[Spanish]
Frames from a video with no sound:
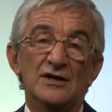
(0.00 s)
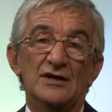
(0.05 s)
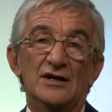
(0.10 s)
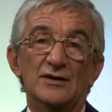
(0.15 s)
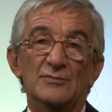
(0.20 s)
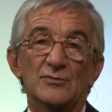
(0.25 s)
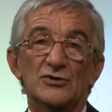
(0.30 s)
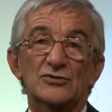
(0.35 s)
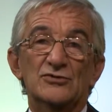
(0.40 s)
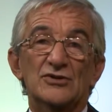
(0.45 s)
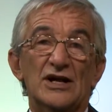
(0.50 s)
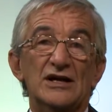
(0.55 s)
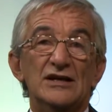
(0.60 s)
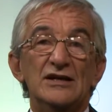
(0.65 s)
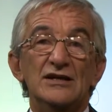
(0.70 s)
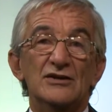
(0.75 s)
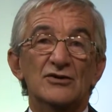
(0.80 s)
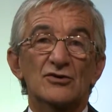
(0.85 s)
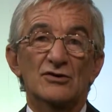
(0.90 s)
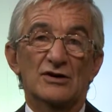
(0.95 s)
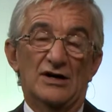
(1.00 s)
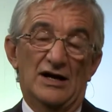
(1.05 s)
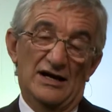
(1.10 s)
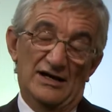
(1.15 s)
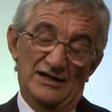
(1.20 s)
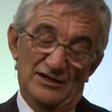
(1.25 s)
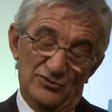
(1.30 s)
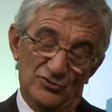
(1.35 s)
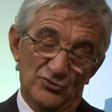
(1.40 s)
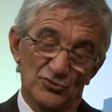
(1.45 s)
hemos traído
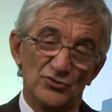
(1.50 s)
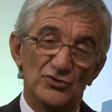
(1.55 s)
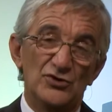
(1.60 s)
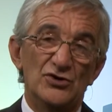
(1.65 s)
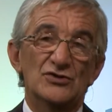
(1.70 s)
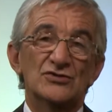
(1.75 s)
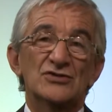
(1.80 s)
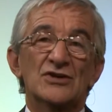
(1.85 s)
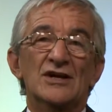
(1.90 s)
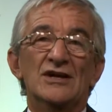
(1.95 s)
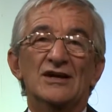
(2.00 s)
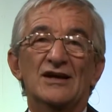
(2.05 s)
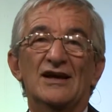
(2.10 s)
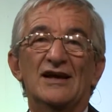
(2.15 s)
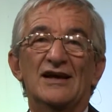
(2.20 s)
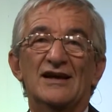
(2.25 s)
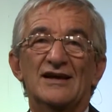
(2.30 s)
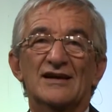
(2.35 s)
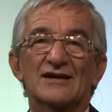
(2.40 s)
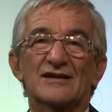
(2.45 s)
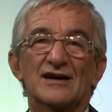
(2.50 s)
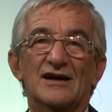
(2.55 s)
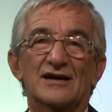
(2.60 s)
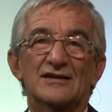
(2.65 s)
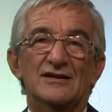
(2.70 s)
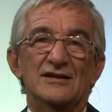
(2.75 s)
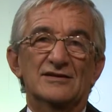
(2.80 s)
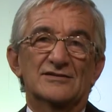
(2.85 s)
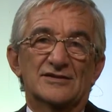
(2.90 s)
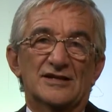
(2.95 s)
a estudios eh, a
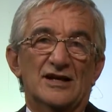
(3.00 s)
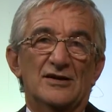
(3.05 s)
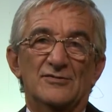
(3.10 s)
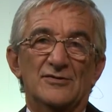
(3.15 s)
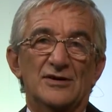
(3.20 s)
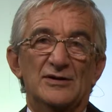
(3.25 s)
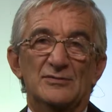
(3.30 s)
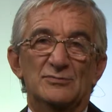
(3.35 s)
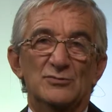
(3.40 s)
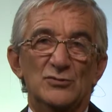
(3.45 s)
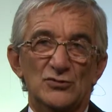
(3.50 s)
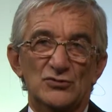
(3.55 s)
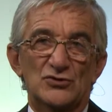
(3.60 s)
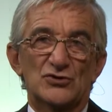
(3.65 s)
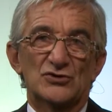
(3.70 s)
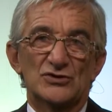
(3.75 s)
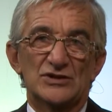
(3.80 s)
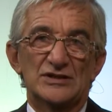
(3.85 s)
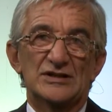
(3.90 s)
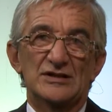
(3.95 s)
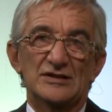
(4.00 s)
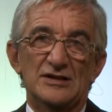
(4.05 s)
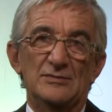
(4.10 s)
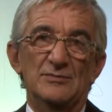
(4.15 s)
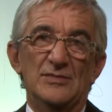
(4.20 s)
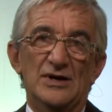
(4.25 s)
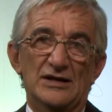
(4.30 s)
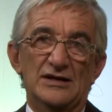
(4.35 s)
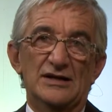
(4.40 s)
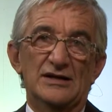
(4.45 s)
quien sabe mucho de este
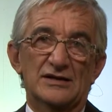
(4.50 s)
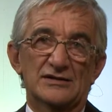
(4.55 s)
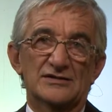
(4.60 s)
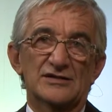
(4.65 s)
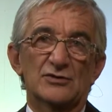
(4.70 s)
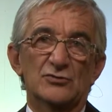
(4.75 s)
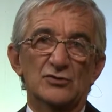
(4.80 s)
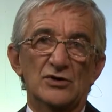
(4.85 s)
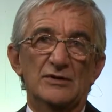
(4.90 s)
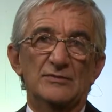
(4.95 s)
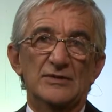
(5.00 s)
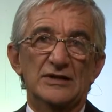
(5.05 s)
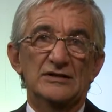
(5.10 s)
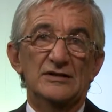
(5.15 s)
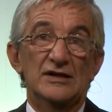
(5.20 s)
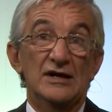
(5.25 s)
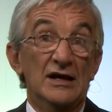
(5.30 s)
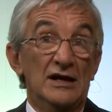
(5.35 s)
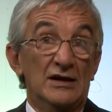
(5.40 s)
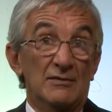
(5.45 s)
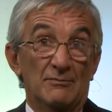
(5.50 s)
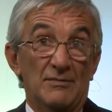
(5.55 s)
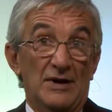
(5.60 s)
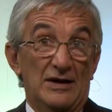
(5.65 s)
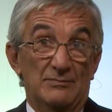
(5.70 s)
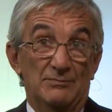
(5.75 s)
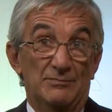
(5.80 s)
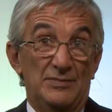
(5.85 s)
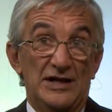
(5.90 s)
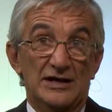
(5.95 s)
tema y que seguramente va a
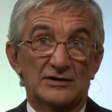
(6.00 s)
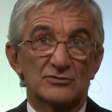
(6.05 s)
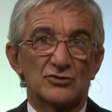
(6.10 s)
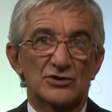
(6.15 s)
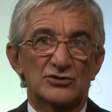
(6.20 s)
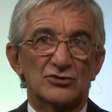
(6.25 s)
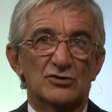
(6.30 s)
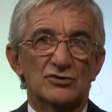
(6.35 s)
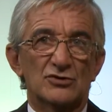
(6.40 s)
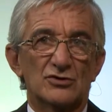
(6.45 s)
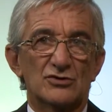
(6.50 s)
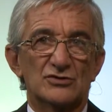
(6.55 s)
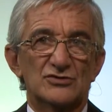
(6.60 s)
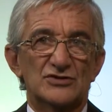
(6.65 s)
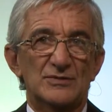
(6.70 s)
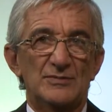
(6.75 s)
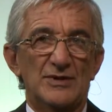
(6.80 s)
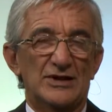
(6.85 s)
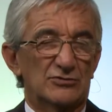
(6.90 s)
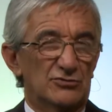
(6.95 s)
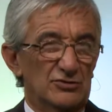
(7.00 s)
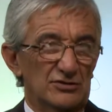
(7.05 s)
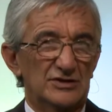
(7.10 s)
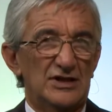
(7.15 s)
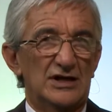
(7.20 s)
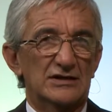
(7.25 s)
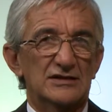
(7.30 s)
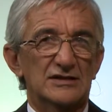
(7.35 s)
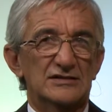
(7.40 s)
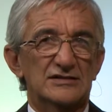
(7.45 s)
ampliar nuestros conocimientos,
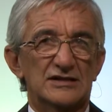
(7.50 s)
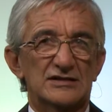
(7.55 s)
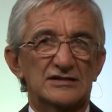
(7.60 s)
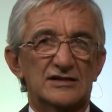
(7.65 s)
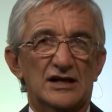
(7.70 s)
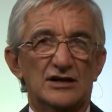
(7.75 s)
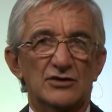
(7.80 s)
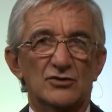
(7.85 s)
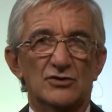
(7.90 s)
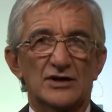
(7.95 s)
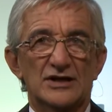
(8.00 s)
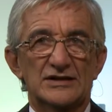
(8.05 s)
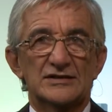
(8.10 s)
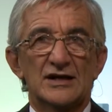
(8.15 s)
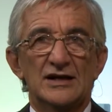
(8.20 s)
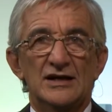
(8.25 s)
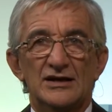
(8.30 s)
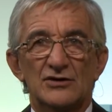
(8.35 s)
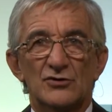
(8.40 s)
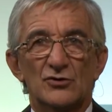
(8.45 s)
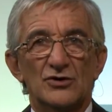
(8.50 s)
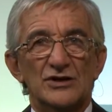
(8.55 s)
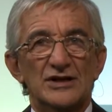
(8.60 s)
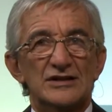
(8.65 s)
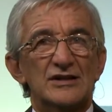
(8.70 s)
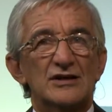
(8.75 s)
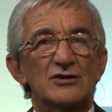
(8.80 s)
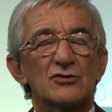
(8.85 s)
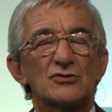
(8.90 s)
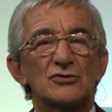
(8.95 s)
tan necesario es. Hoy
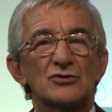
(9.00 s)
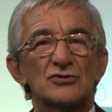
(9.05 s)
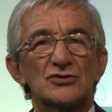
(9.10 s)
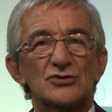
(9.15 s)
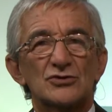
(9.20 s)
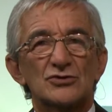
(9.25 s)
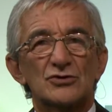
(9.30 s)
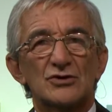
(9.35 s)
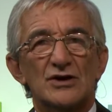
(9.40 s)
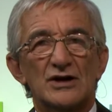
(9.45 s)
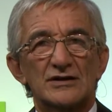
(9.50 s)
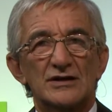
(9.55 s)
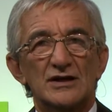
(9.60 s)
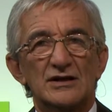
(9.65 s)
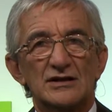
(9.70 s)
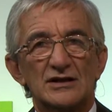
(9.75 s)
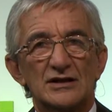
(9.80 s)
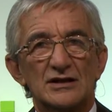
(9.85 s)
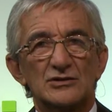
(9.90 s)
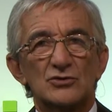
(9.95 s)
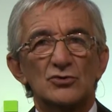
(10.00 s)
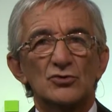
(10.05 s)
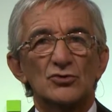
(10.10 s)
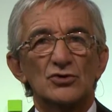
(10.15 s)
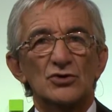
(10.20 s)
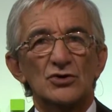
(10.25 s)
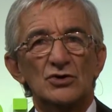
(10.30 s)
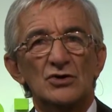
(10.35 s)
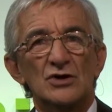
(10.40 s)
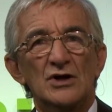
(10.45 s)
está con nosotros aquí en el
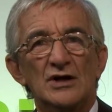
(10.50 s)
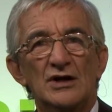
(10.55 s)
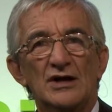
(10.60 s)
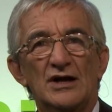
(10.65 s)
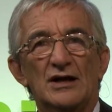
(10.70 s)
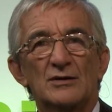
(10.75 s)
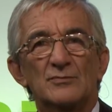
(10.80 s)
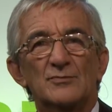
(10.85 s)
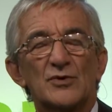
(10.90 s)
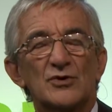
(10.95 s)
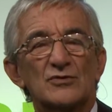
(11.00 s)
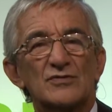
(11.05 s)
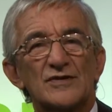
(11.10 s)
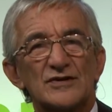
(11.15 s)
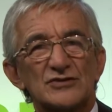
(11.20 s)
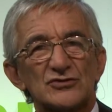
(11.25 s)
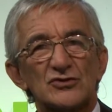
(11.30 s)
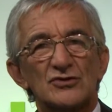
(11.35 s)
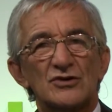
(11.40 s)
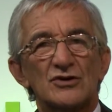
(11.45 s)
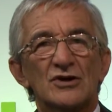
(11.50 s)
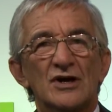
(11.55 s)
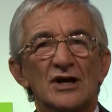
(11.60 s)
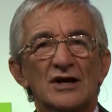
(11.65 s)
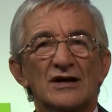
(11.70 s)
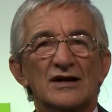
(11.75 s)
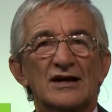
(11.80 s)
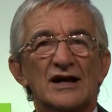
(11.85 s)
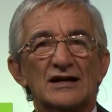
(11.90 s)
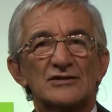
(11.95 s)
estudio el profesor
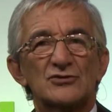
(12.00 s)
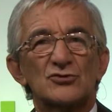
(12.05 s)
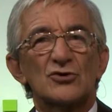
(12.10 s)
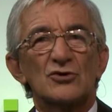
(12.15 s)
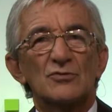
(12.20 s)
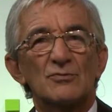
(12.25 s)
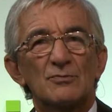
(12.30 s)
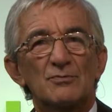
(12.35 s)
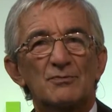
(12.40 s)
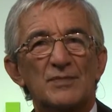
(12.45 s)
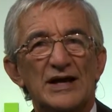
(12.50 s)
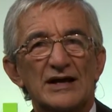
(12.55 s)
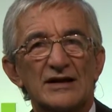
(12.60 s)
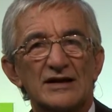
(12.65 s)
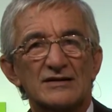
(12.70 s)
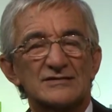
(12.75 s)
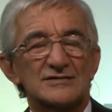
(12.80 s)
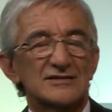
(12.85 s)
Gastón Pérez.